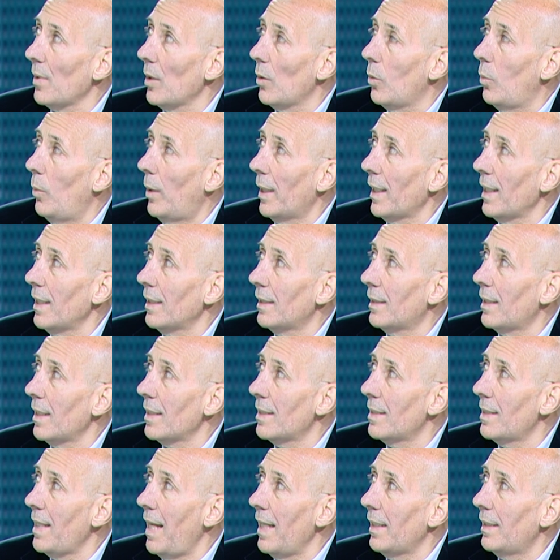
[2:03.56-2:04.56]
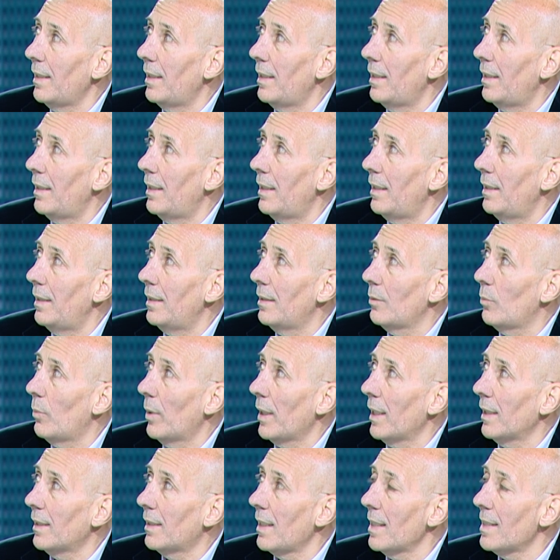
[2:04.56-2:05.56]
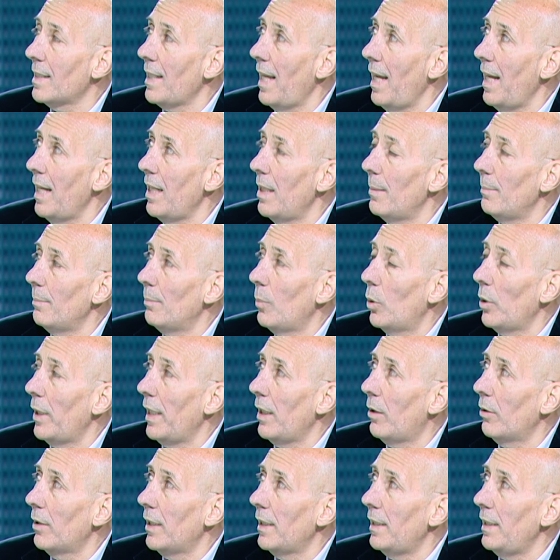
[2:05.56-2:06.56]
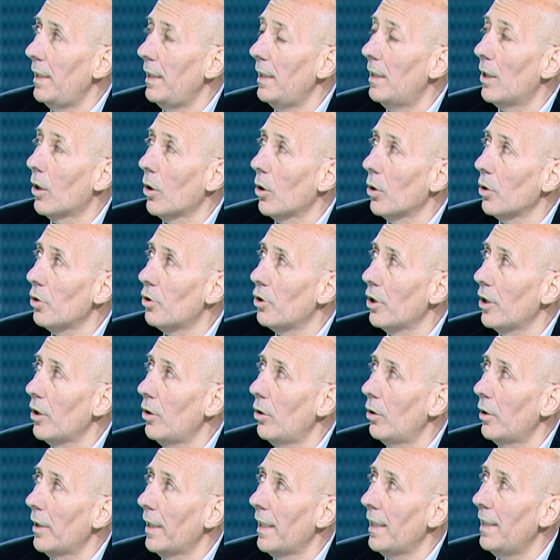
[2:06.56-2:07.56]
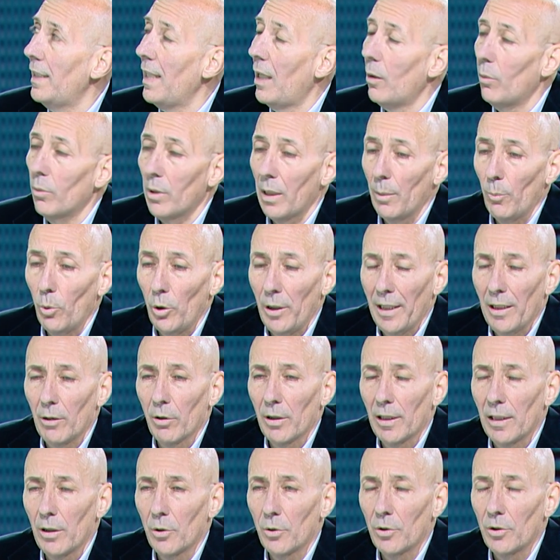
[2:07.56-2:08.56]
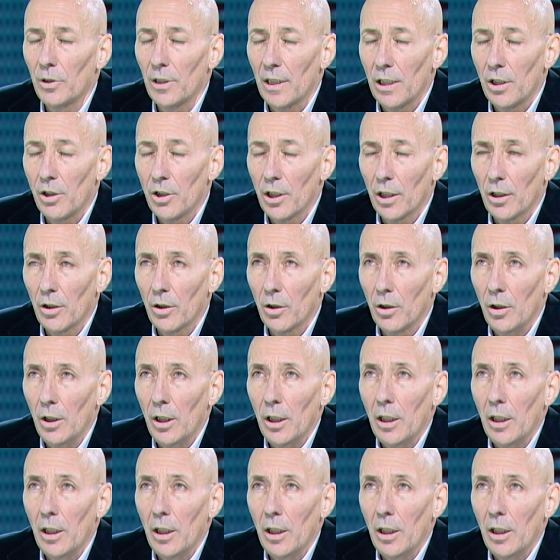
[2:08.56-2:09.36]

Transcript: 47, 46 molecole di idrogeno e da una molecola di ossigeno.